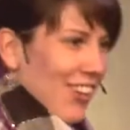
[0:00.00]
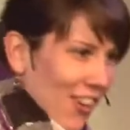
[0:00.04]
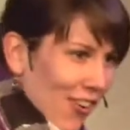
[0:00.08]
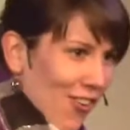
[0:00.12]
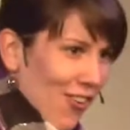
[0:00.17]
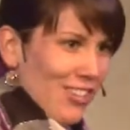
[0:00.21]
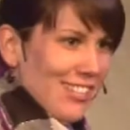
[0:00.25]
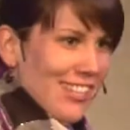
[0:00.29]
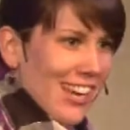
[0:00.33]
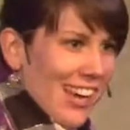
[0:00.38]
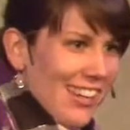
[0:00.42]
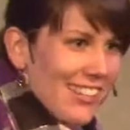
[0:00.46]

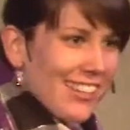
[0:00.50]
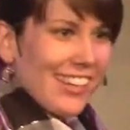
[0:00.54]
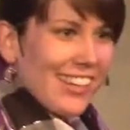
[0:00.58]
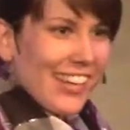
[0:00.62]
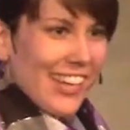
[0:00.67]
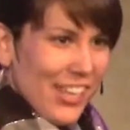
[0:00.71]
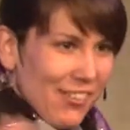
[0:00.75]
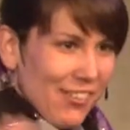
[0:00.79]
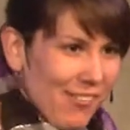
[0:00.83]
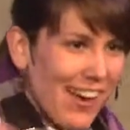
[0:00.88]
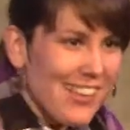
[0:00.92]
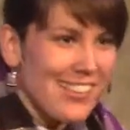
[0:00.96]
Großartig,
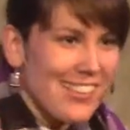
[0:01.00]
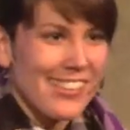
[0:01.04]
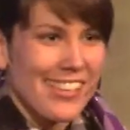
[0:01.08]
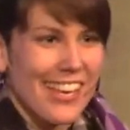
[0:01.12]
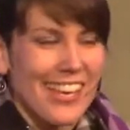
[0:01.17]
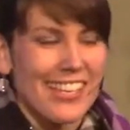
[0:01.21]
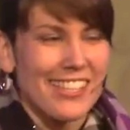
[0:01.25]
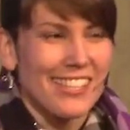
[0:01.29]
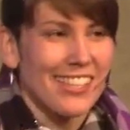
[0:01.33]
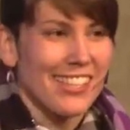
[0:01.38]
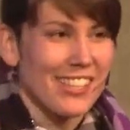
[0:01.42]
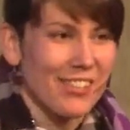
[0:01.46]
ich weiß es
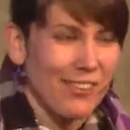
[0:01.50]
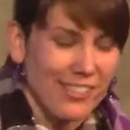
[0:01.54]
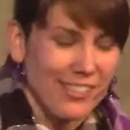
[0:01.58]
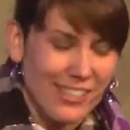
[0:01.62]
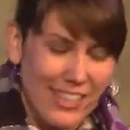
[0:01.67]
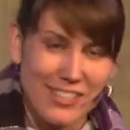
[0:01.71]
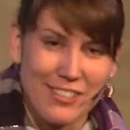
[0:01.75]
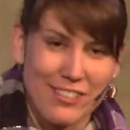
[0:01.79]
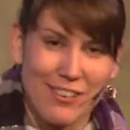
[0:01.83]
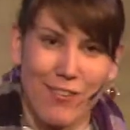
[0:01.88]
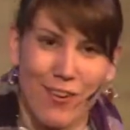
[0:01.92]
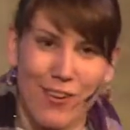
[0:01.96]
erst
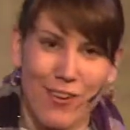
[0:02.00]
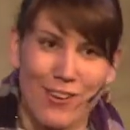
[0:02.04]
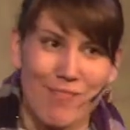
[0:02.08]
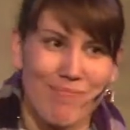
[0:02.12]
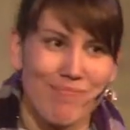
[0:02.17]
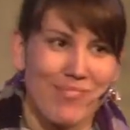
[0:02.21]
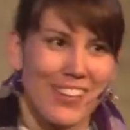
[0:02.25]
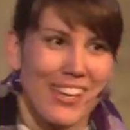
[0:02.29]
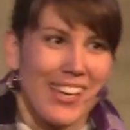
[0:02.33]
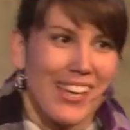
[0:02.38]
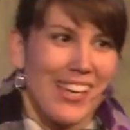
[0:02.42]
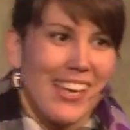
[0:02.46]
seit zwei Wochen.
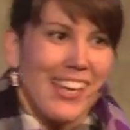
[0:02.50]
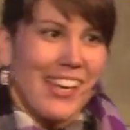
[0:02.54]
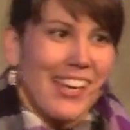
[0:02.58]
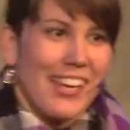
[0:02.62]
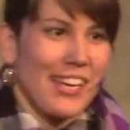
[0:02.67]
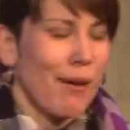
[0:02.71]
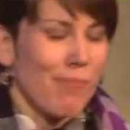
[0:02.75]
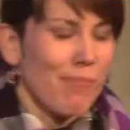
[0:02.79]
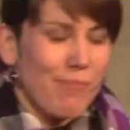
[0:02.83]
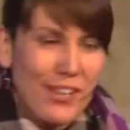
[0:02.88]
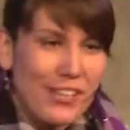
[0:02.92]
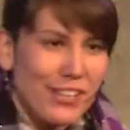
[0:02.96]

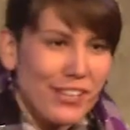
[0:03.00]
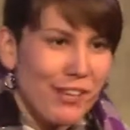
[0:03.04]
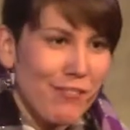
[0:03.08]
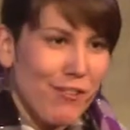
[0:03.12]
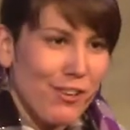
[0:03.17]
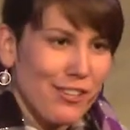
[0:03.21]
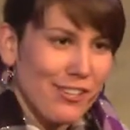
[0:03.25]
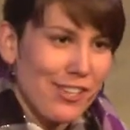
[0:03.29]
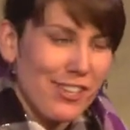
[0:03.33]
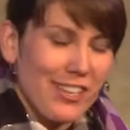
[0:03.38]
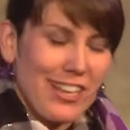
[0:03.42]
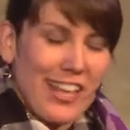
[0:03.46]
Ich habe nicht
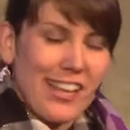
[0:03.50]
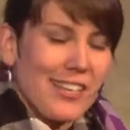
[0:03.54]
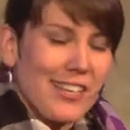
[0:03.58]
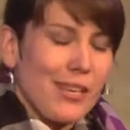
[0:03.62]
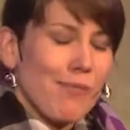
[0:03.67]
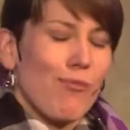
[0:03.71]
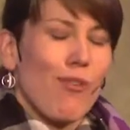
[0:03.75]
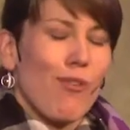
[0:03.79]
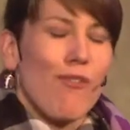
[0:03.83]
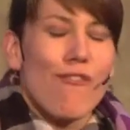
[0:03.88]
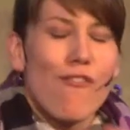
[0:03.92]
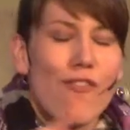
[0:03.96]
gewusst, dass es Läden
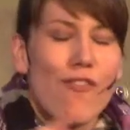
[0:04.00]
gibt, wo